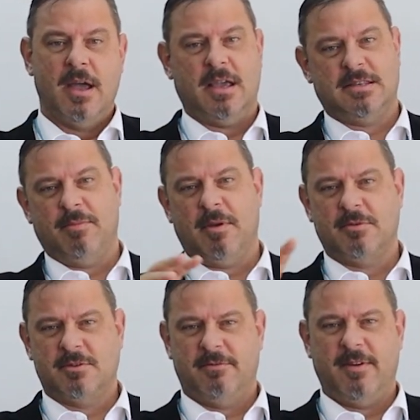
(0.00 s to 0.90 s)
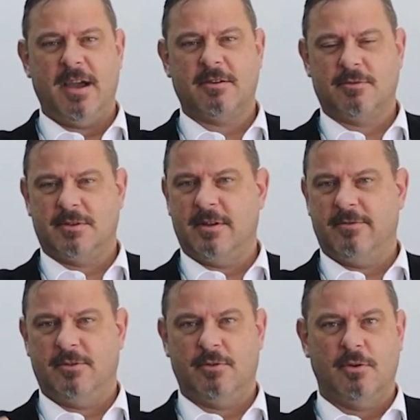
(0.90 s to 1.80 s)
Recebemos diversos
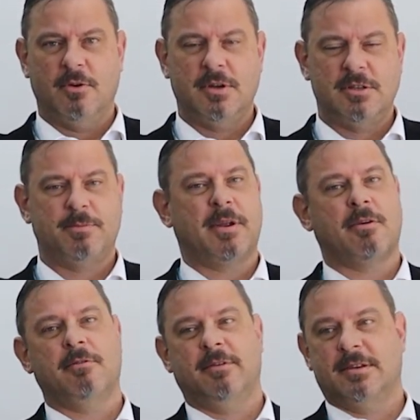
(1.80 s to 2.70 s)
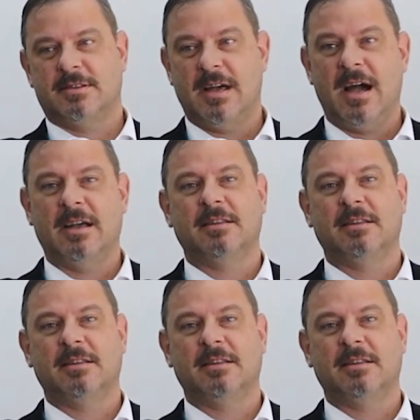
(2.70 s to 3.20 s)
servidores para conversar,